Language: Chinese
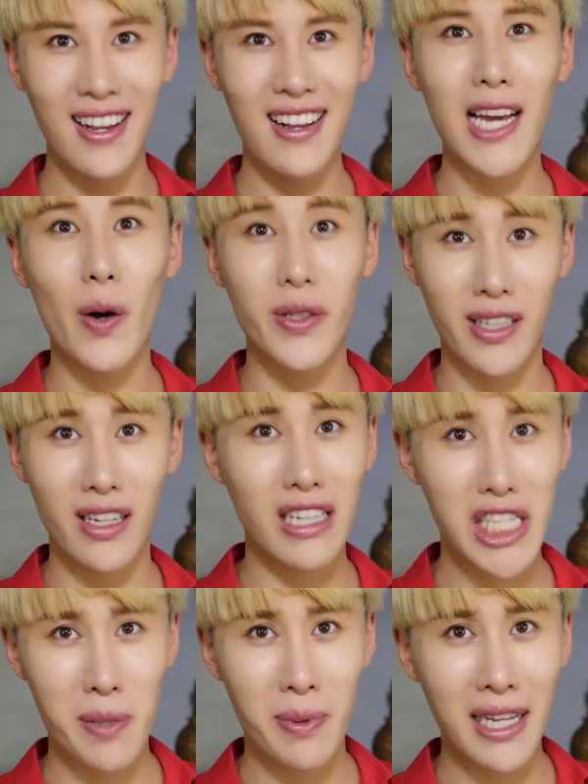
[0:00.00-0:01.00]
看我今天这个
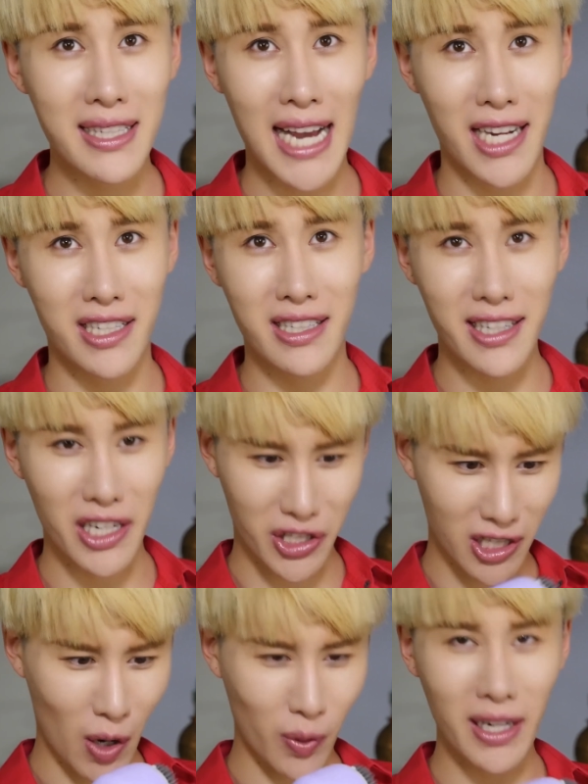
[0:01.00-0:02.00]
视频的架势，你也知
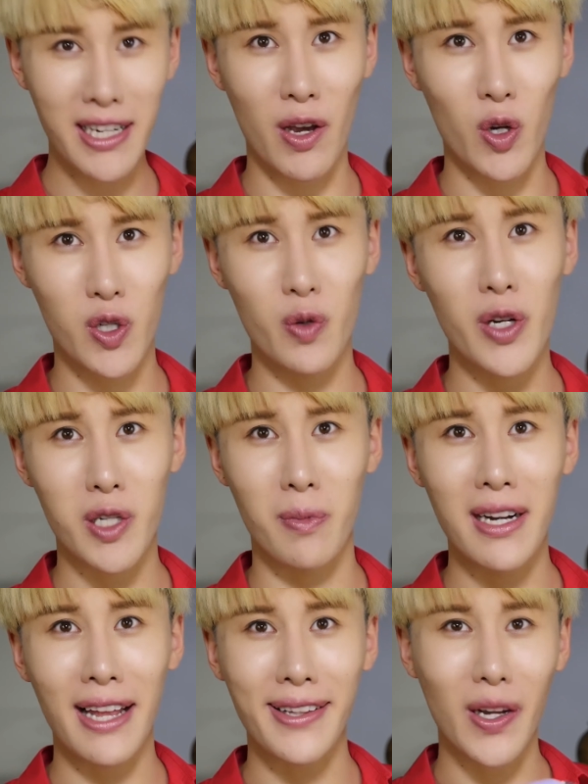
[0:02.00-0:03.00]
道我的脸是为什么
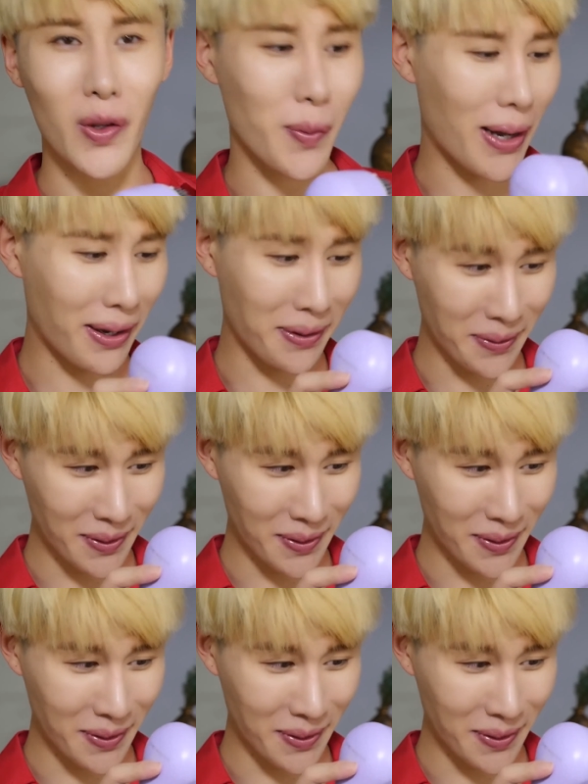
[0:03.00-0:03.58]
烂掉的吧？